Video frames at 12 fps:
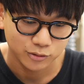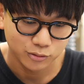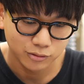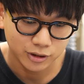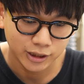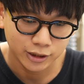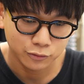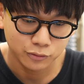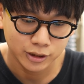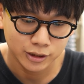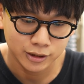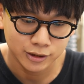今回の
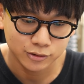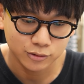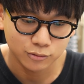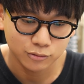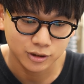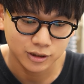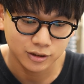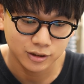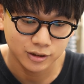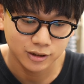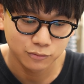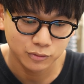ファイナリストの
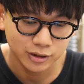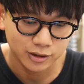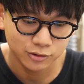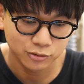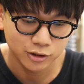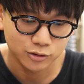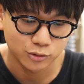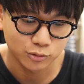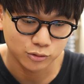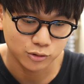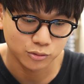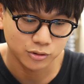方では唯一
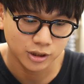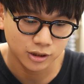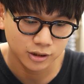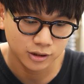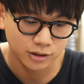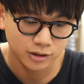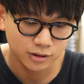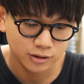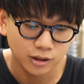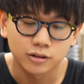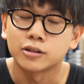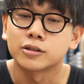の女性
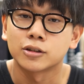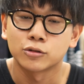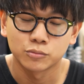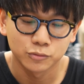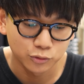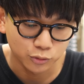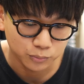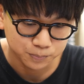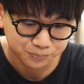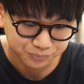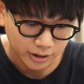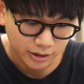なんですけども、
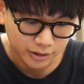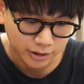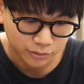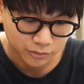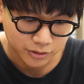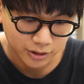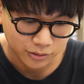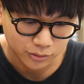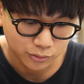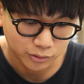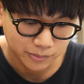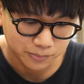彼方の
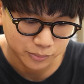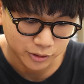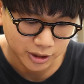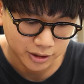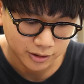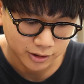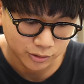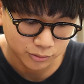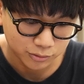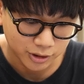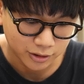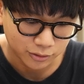セットアップに有
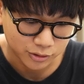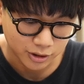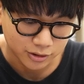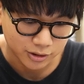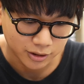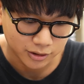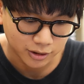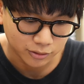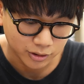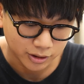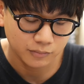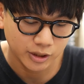限のシャツであったり
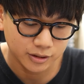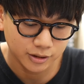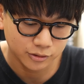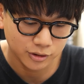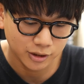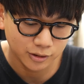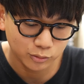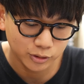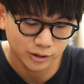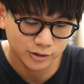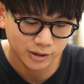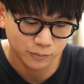とか、まあ、比較的こ
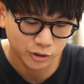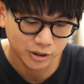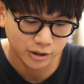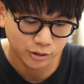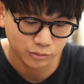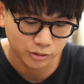う男性も着てる